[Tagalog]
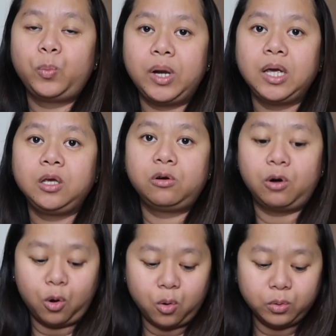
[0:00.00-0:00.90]
to bring
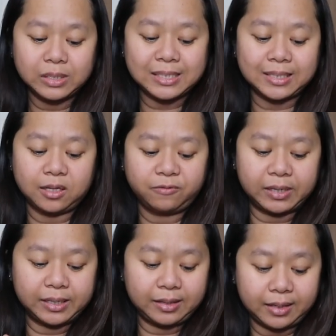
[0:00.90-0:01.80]
your own
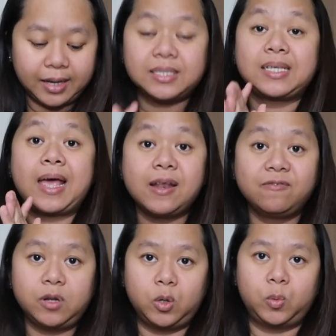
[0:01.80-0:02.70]
self-address
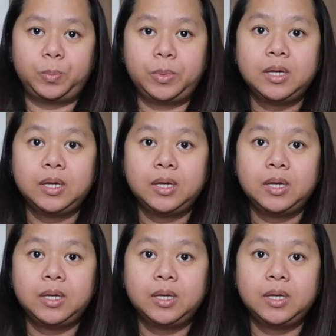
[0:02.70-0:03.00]
envelope.